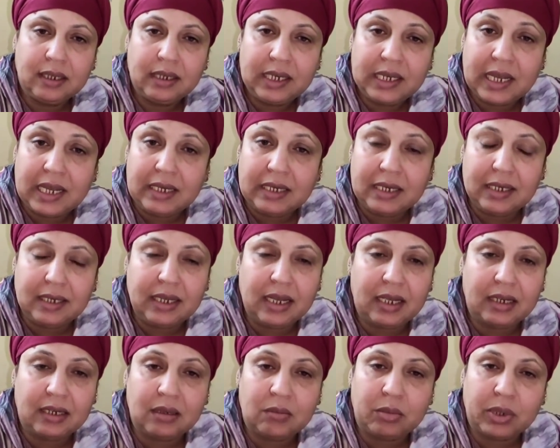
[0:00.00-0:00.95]
لانني
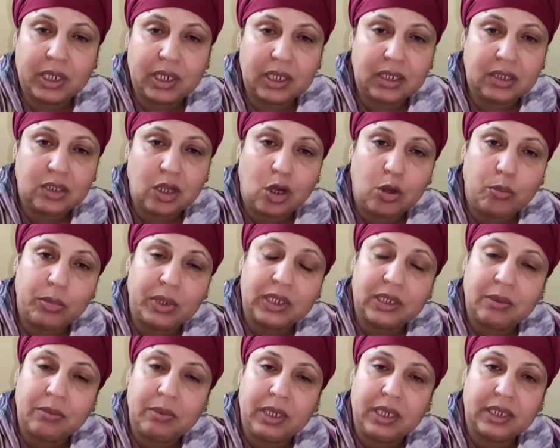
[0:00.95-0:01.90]
انا مريضه
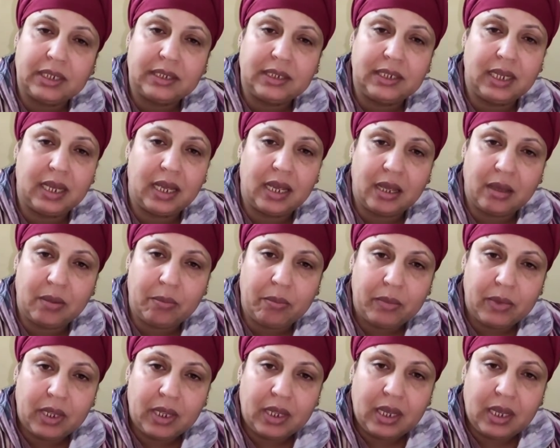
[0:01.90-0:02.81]
ومريضه بالاكتئاب